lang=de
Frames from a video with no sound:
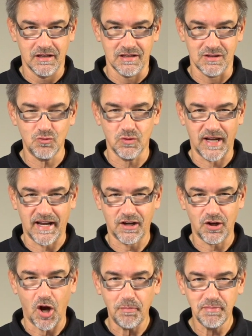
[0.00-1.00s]
So, der
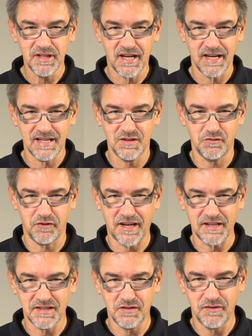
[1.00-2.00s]
Kopter ist
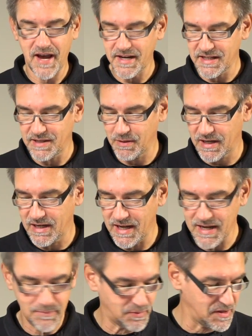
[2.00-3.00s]
fast fertig
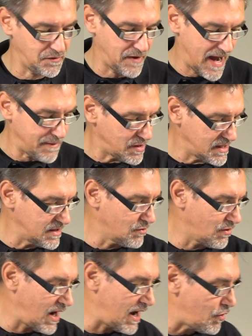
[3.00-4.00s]
beklebt, die
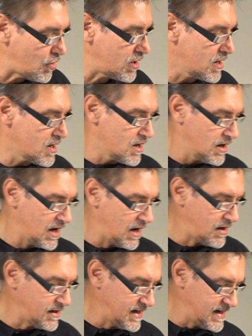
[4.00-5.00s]
Fernbedienung auch.
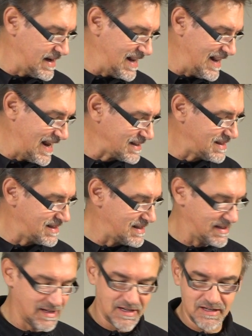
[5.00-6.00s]
Ja, und den
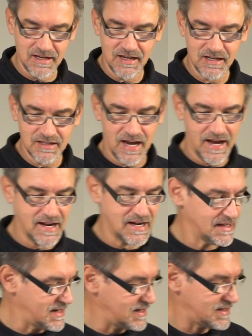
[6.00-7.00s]
letzten
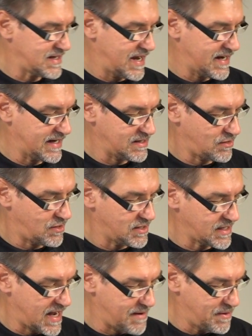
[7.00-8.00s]
Teil, den zeige ich
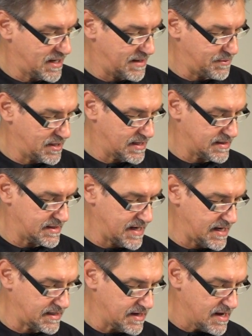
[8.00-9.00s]
euch einmal, damit ihr
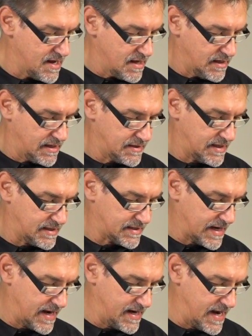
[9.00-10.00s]
seht, dass das
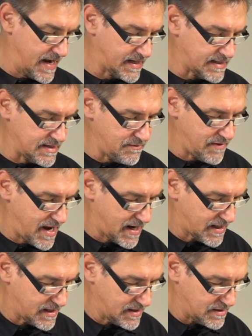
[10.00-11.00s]
kein
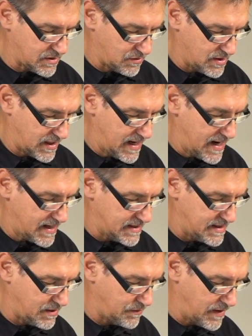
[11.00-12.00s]
Hexenwerk ist und
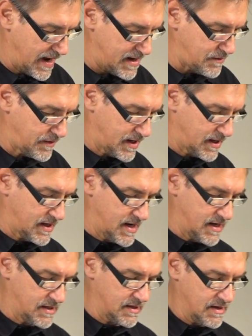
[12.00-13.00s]
relativ einfach
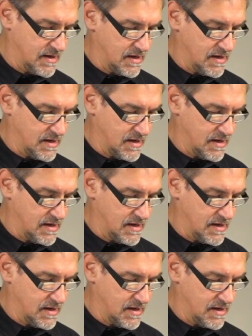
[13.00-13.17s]
geht.